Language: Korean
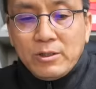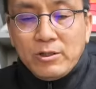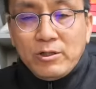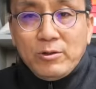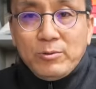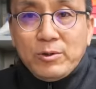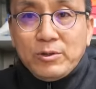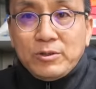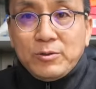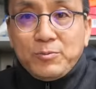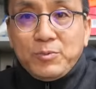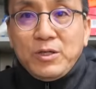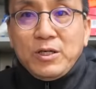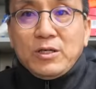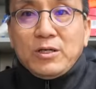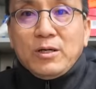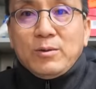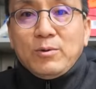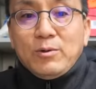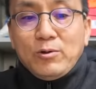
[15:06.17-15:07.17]
그러면서
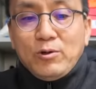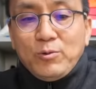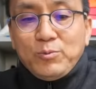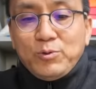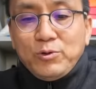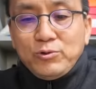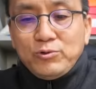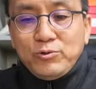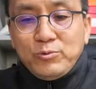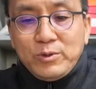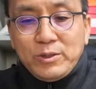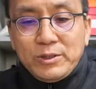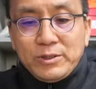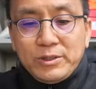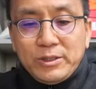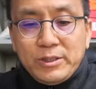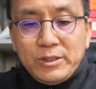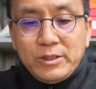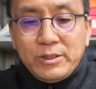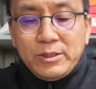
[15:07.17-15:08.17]
핏감을
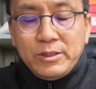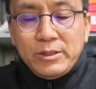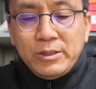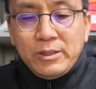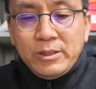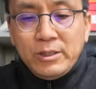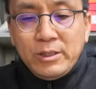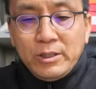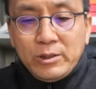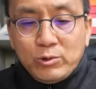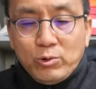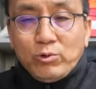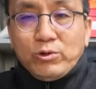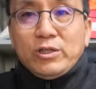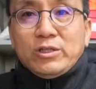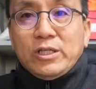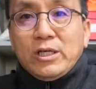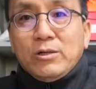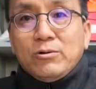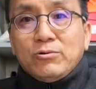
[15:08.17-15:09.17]
높여주면서
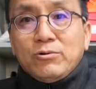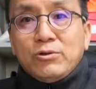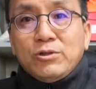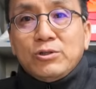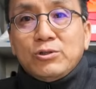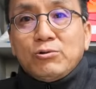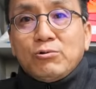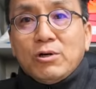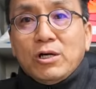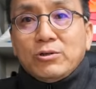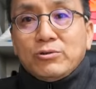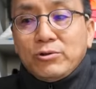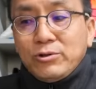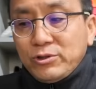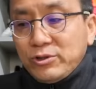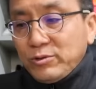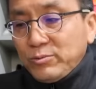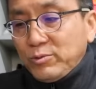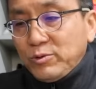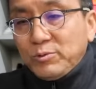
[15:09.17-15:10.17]
소재상으로 인조 가죽을
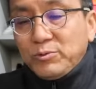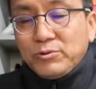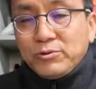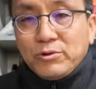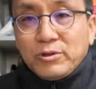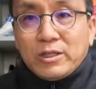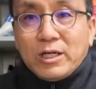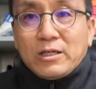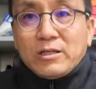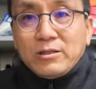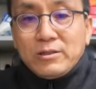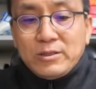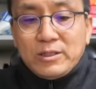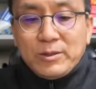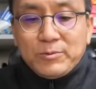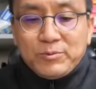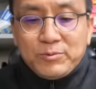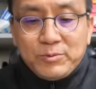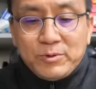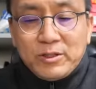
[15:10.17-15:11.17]
쓴 부분도 다른
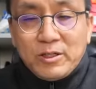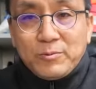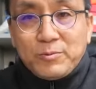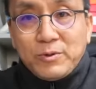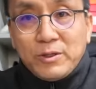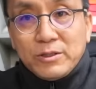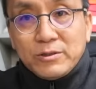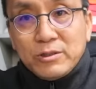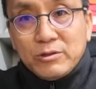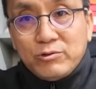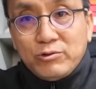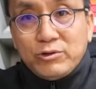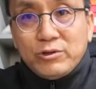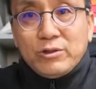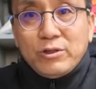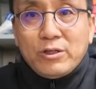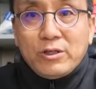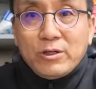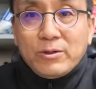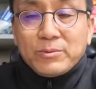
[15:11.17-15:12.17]
제품들에 비해서
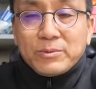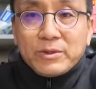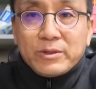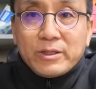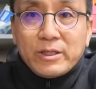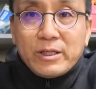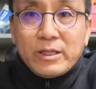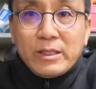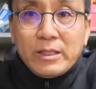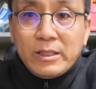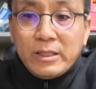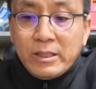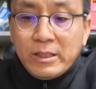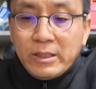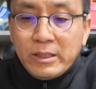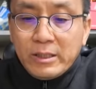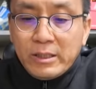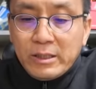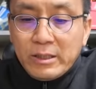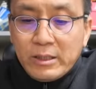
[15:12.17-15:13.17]
뒤질 게 없는데
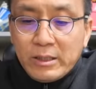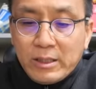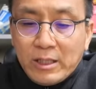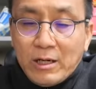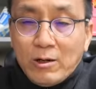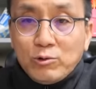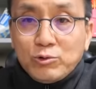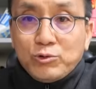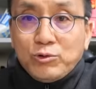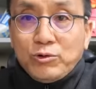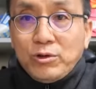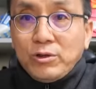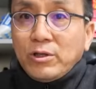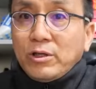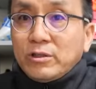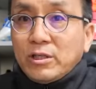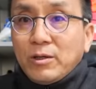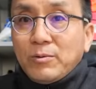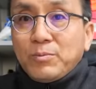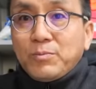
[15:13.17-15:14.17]
아웃솔이
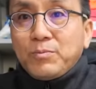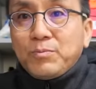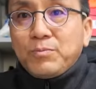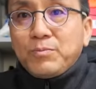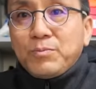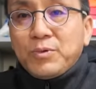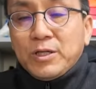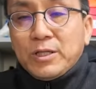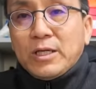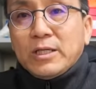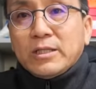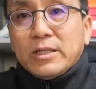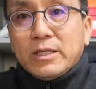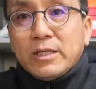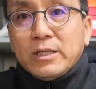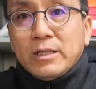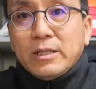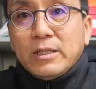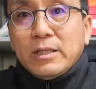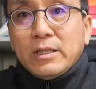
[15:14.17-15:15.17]
굉장히
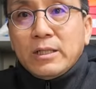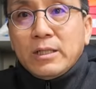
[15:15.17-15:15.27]
편하다.